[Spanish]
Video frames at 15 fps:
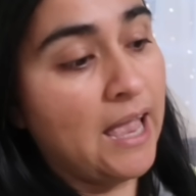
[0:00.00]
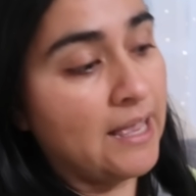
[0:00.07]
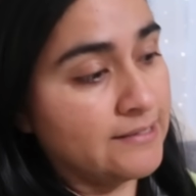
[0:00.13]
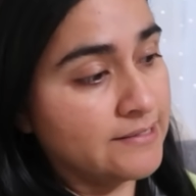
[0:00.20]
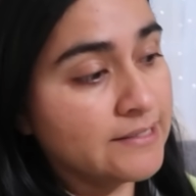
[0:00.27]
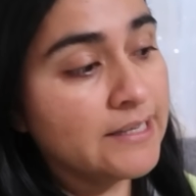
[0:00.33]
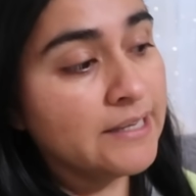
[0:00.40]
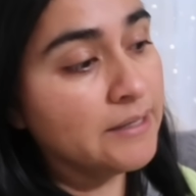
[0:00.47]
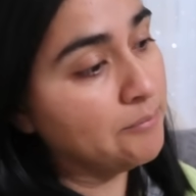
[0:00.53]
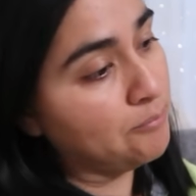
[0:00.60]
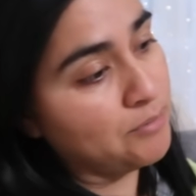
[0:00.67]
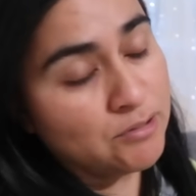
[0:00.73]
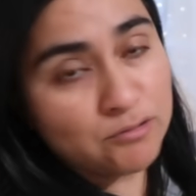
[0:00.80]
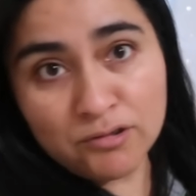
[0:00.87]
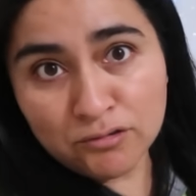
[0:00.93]
Así que
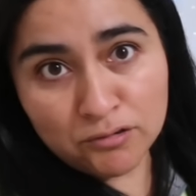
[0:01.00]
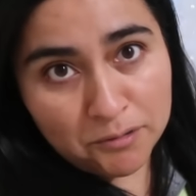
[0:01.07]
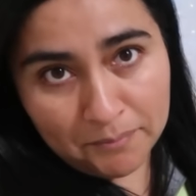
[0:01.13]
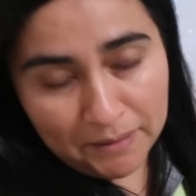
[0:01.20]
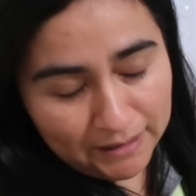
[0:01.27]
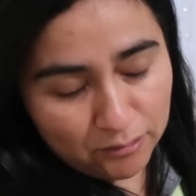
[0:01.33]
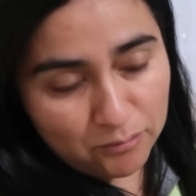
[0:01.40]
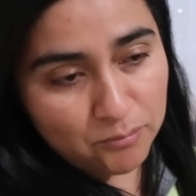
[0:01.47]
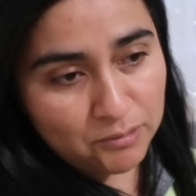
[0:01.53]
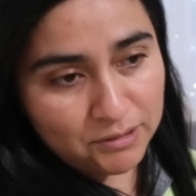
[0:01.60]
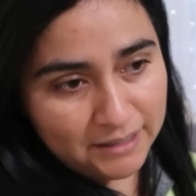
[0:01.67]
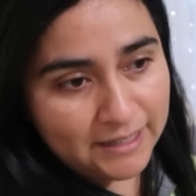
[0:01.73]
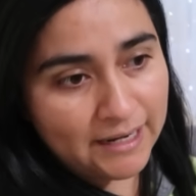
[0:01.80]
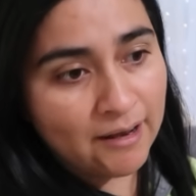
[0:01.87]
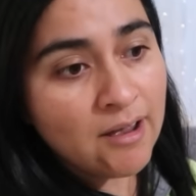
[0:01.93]
pues no estoy mal, como
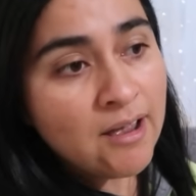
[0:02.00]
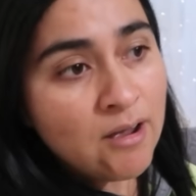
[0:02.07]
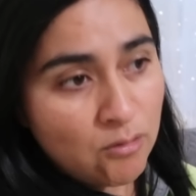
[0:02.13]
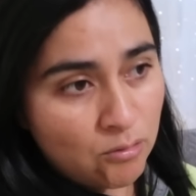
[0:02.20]
quiera,